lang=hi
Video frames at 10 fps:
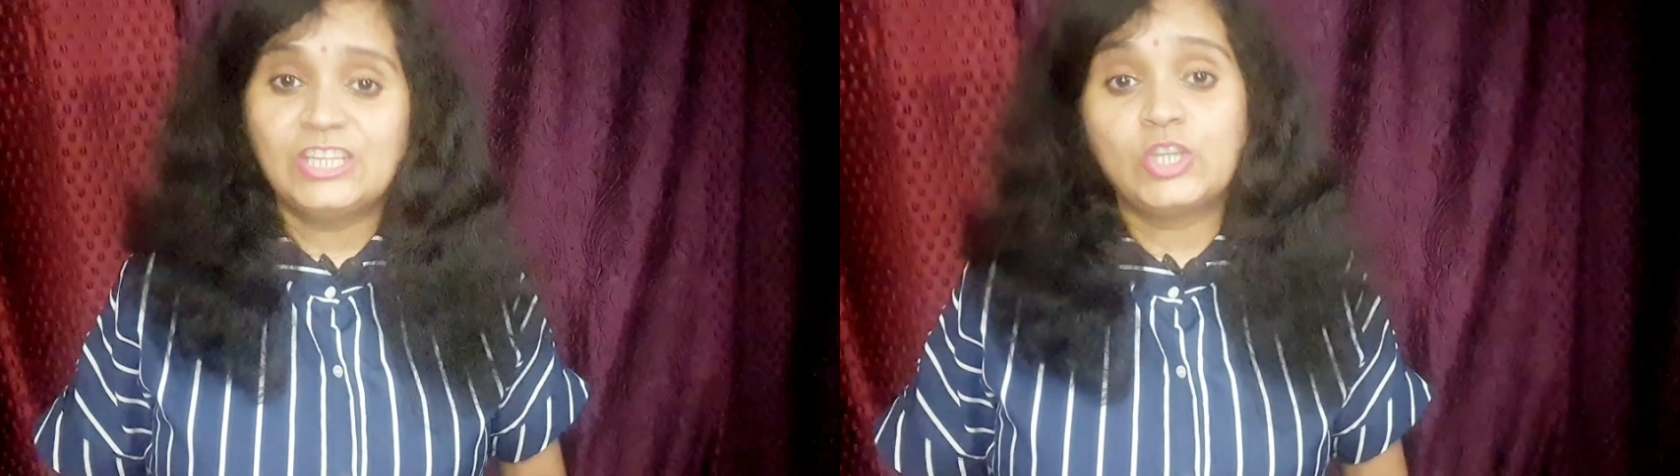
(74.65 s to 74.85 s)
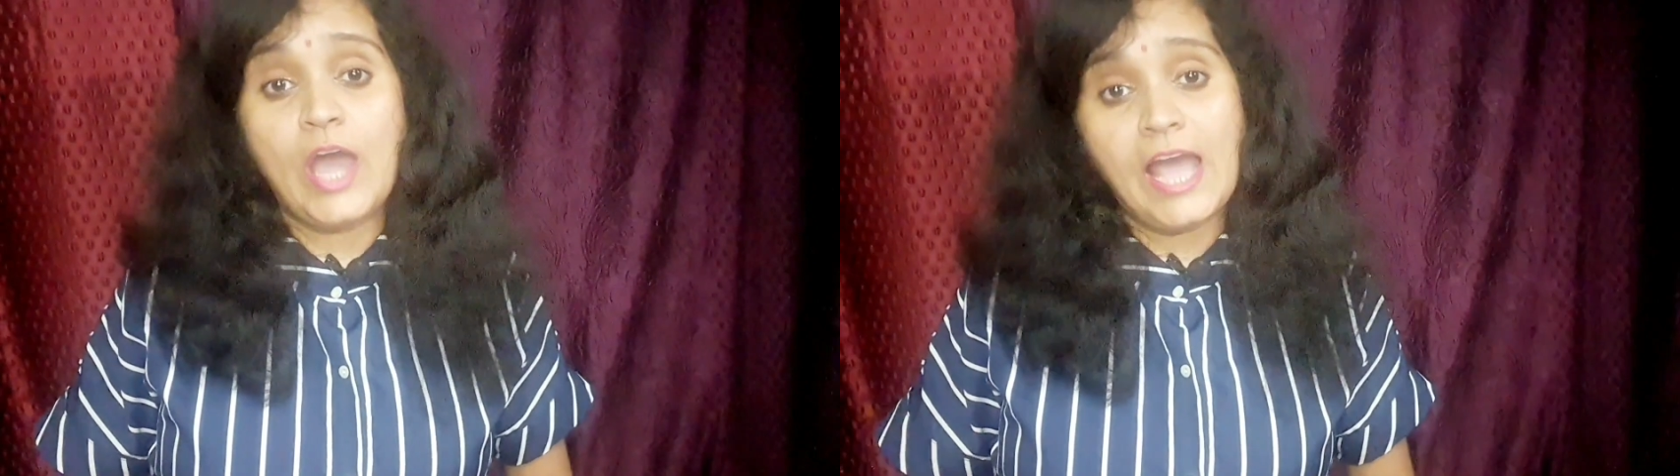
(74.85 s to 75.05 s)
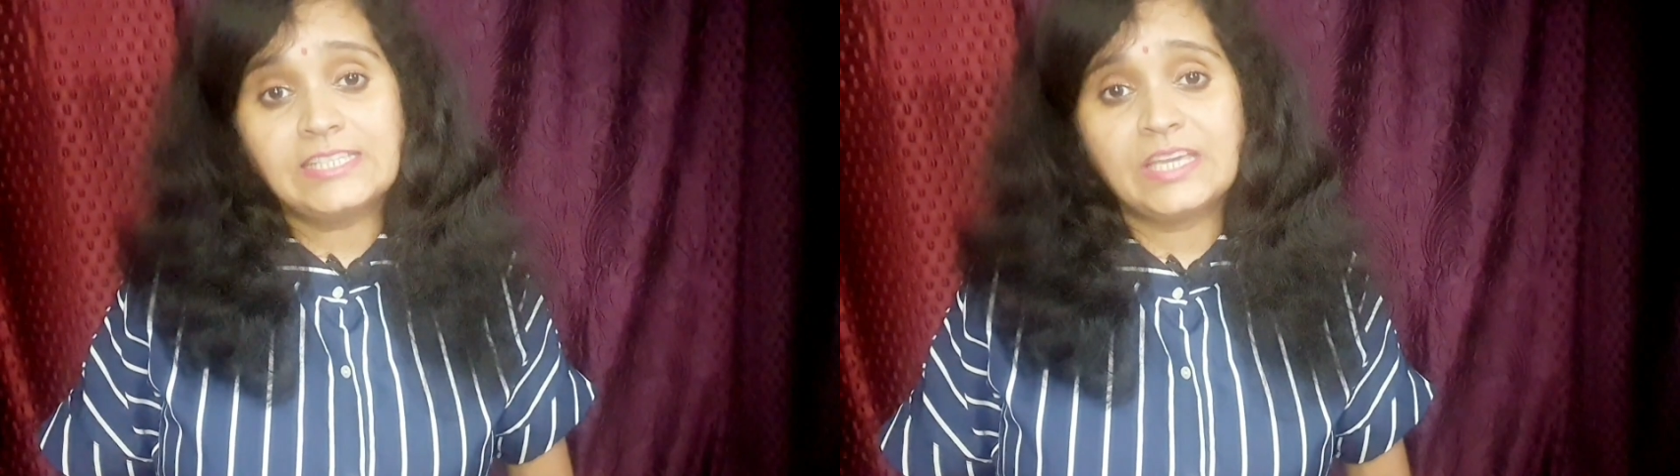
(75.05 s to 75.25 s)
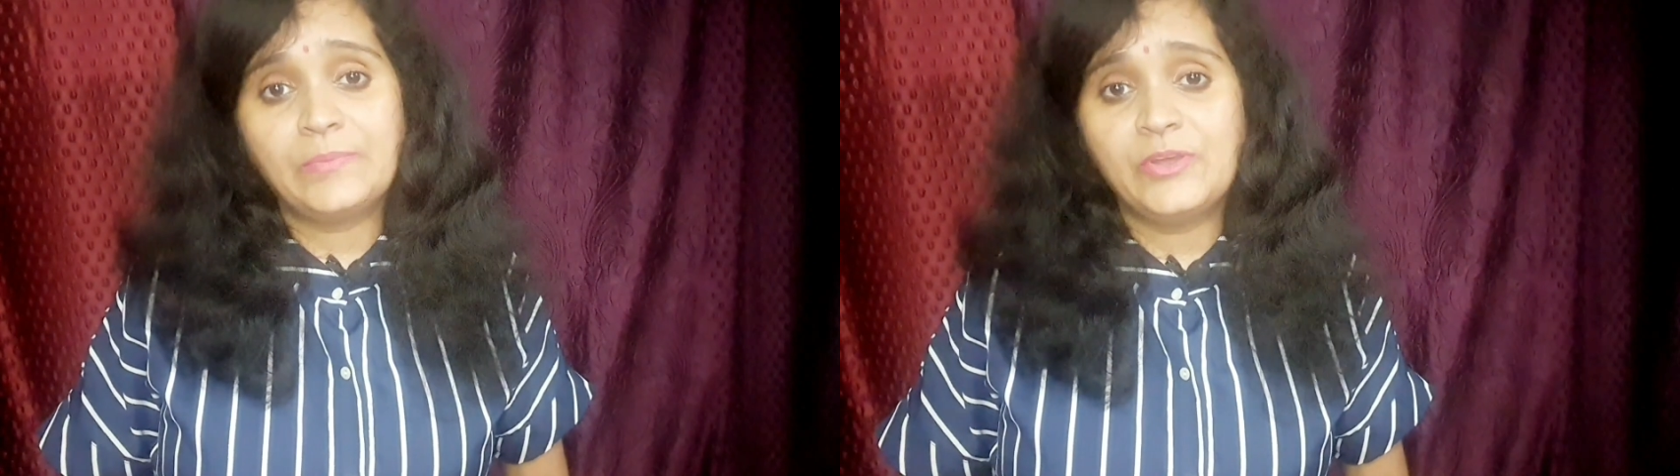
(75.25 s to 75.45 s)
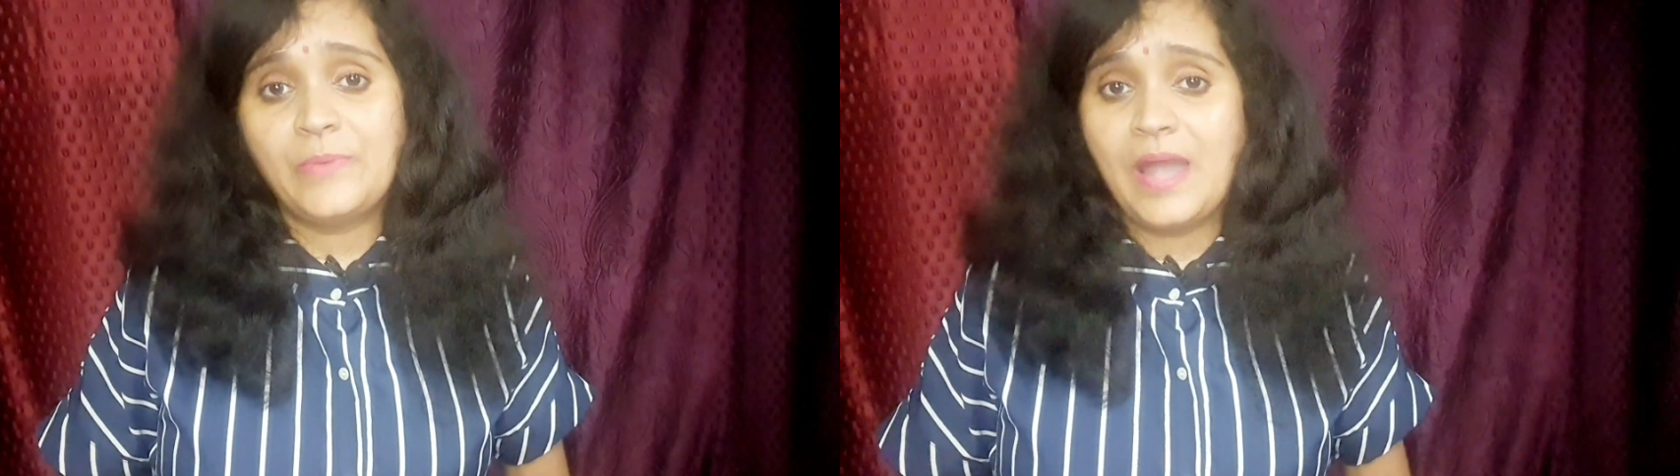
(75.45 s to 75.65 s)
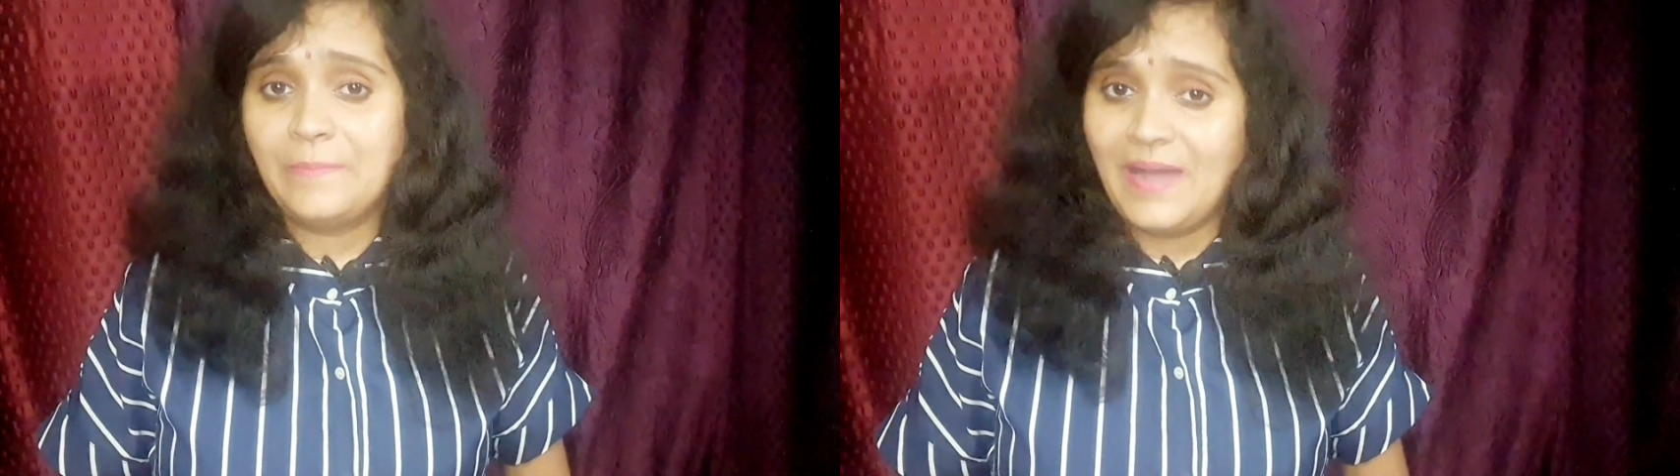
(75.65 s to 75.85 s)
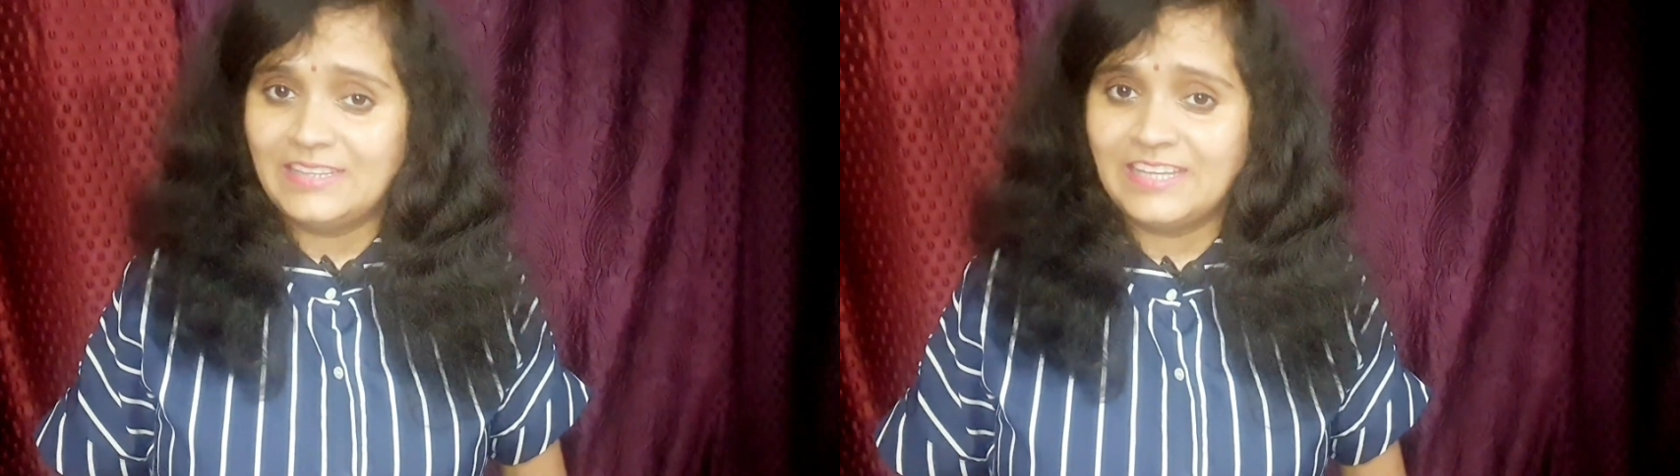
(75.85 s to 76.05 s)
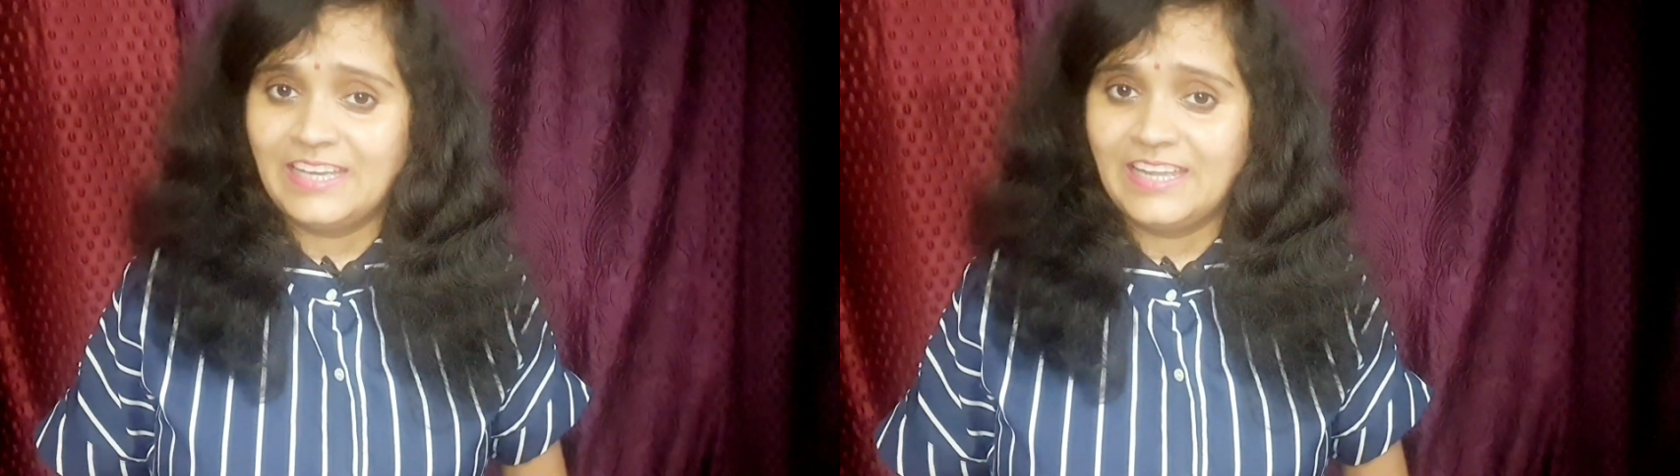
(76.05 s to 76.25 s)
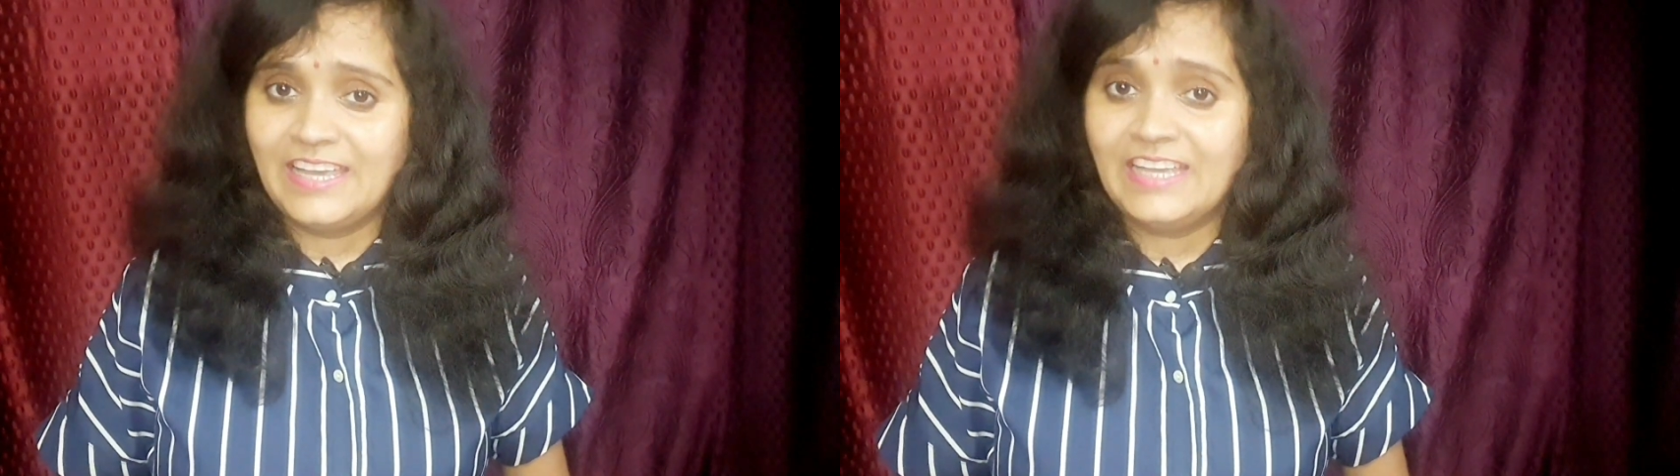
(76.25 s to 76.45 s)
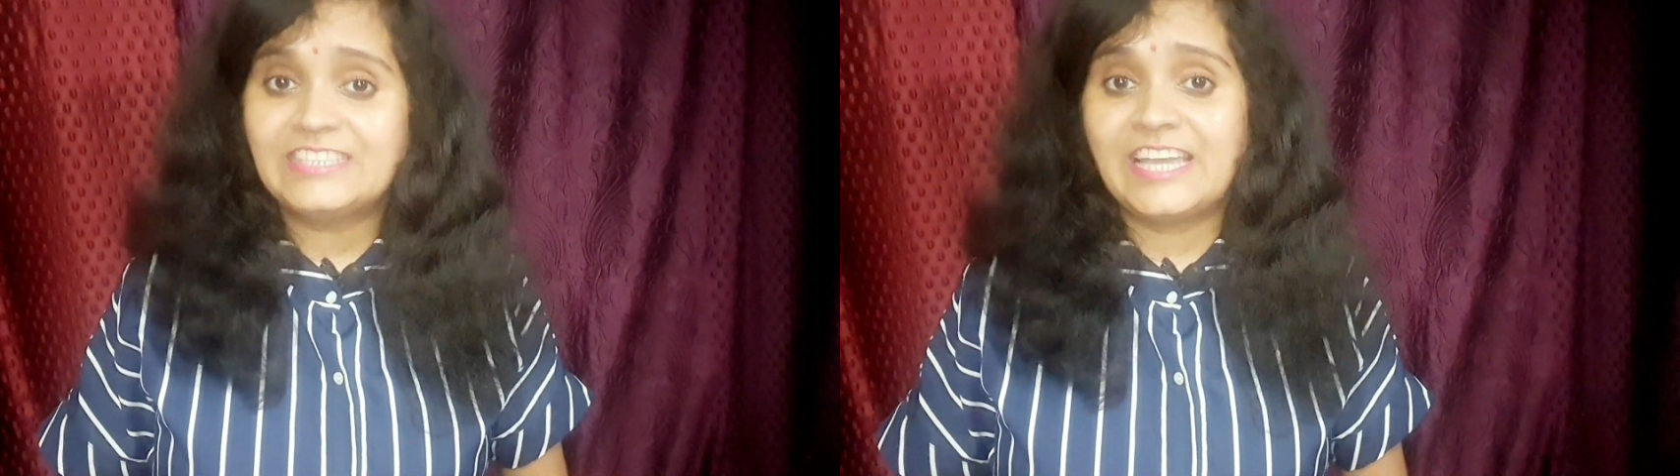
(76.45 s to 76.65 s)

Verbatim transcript: तो आज के वीडियो में हम बात करेंगे